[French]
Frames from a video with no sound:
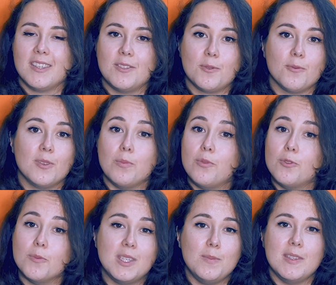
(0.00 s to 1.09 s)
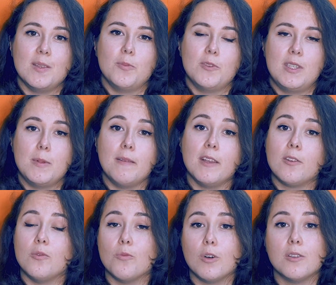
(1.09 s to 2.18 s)
qui sont les plus optimisés possibles avec
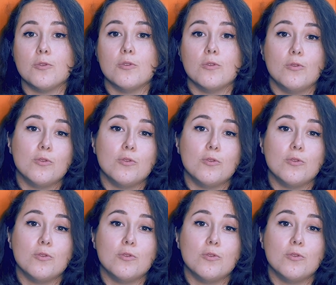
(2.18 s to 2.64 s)
le moins de,